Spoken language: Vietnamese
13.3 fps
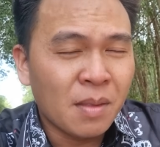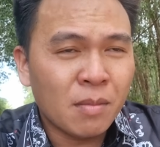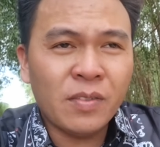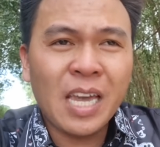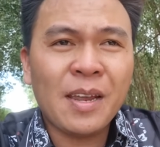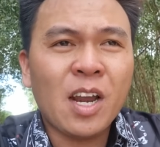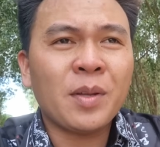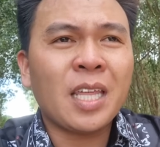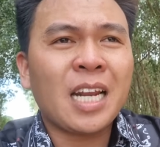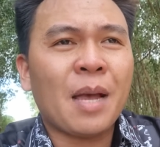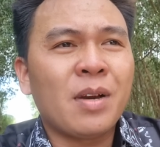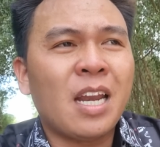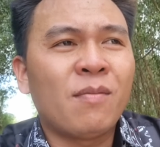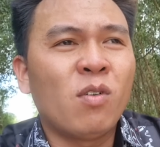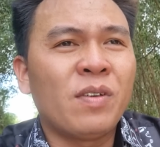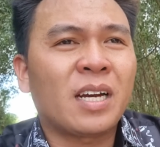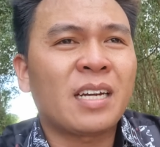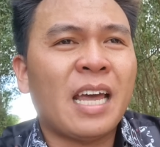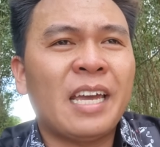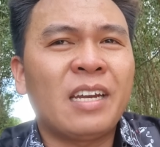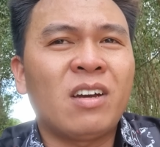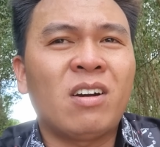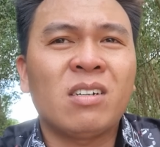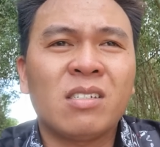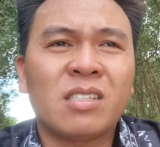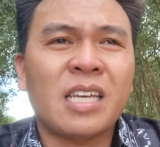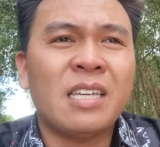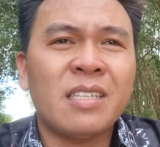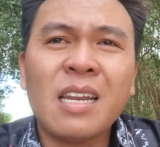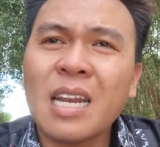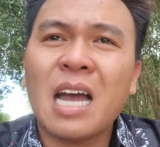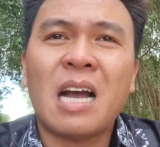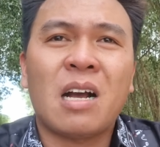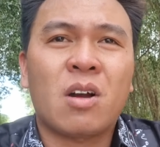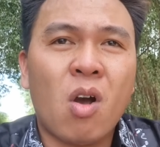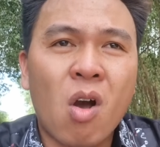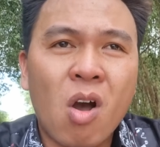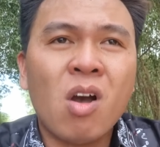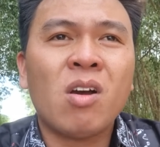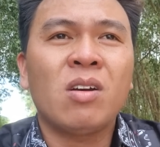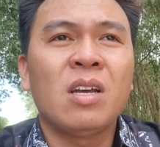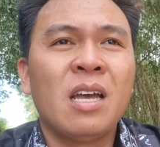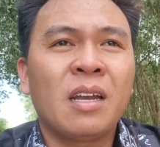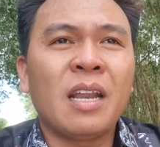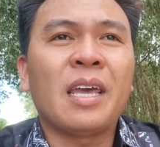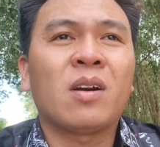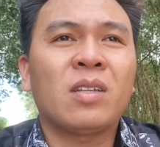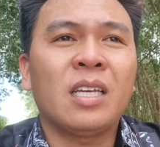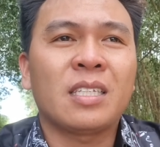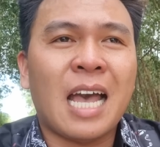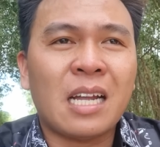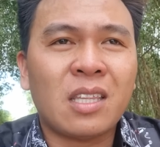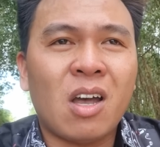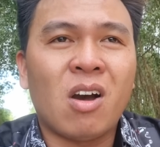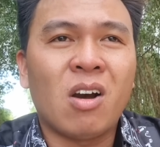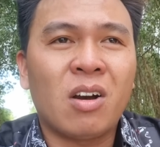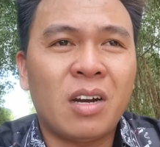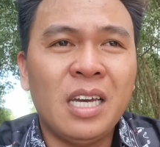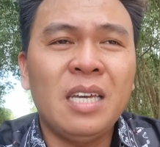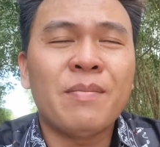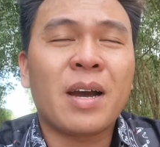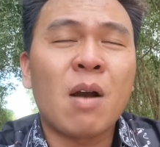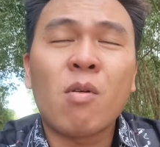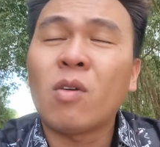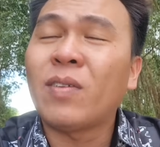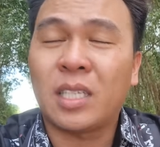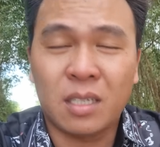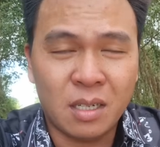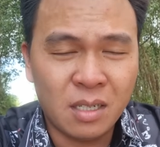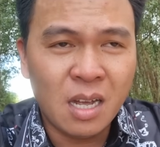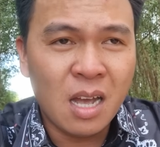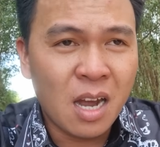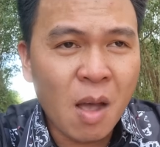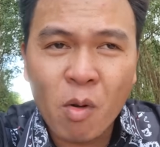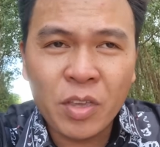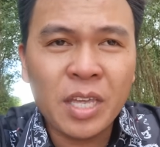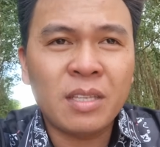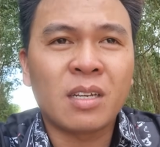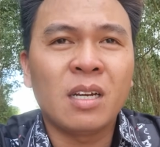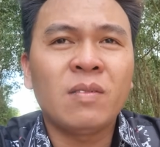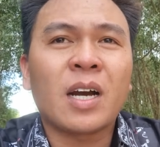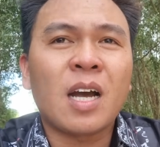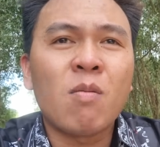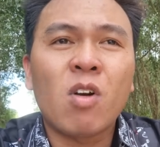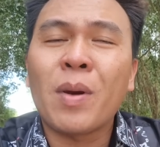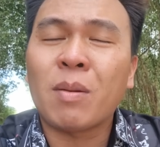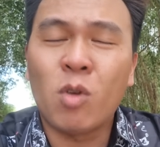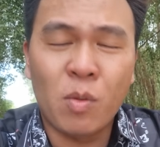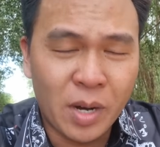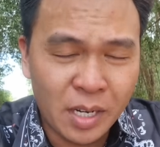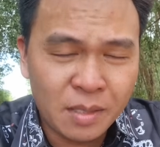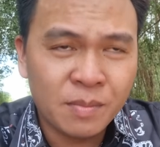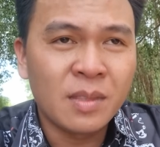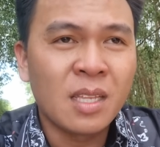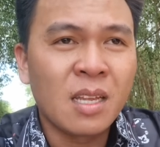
Bởi vì em nói với tất cả mọi người là vụ việc này nó sẽ rất là khó để có thể sáng tỏ khi mà không có vật chứng, không có nhân chứng và không có manh mối mới.